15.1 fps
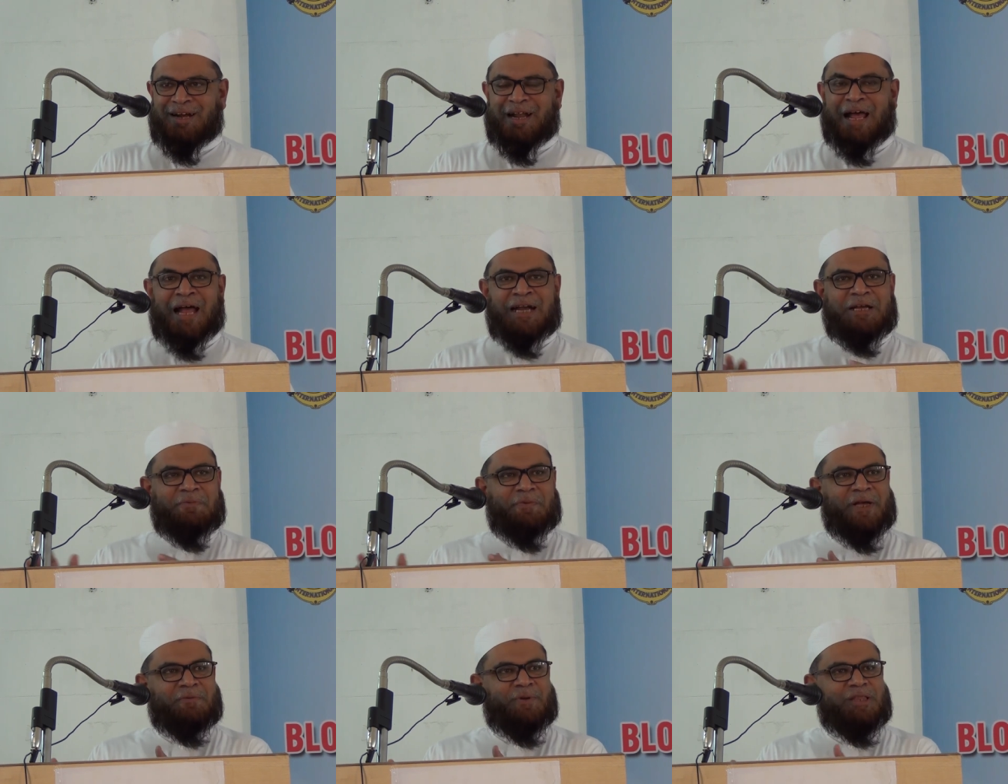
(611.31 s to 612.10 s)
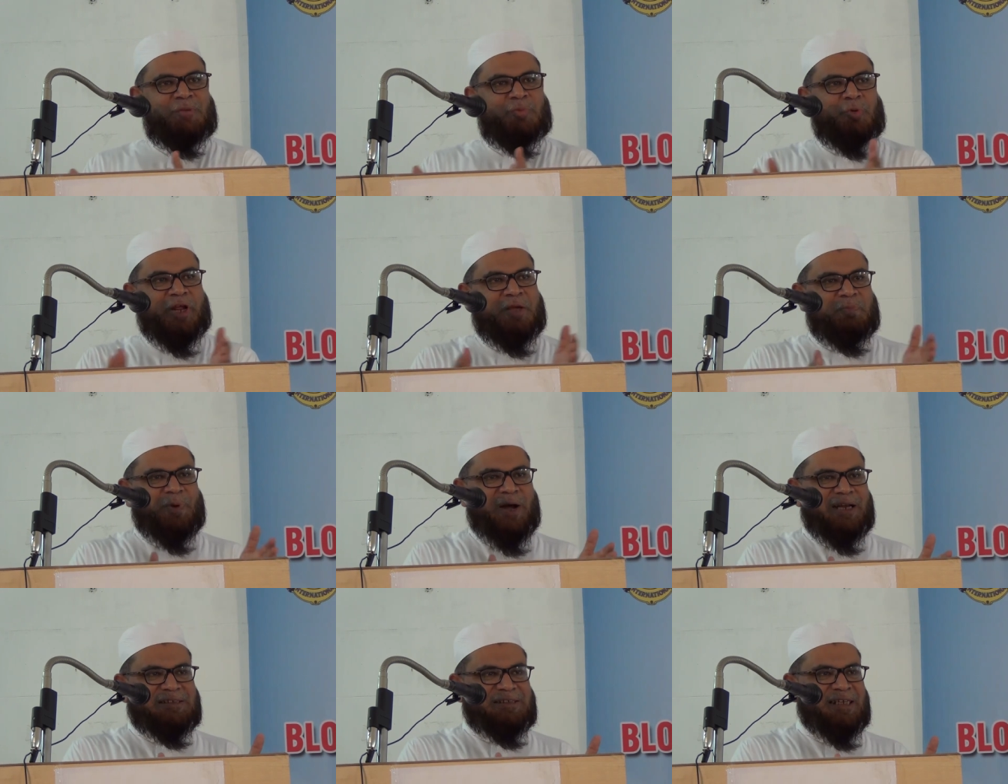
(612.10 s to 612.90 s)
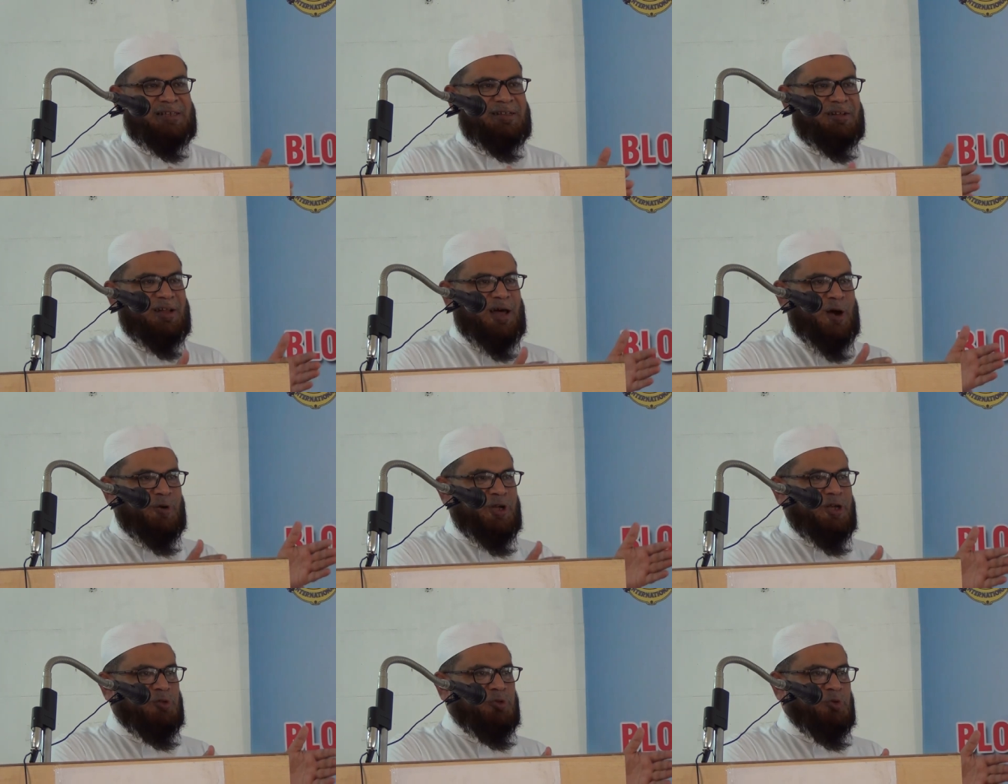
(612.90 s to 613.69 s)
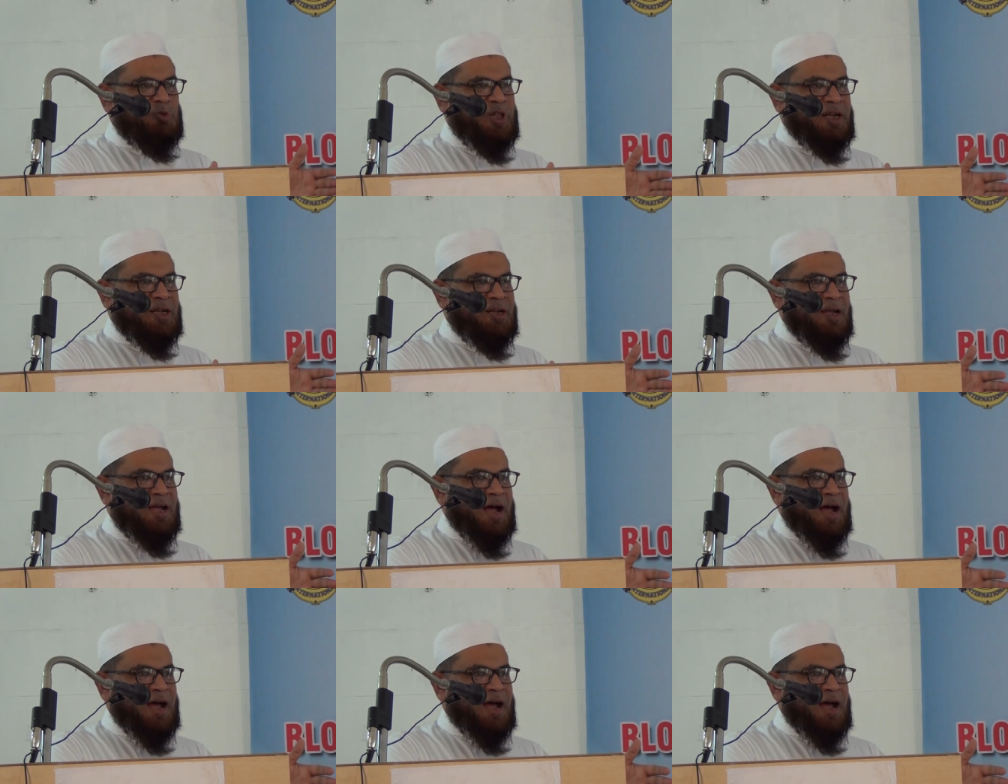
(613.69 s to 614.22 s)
நான்கு பேர் வந்து முறைப்பாடு செய்து அல்லாஹுடைய தூதர்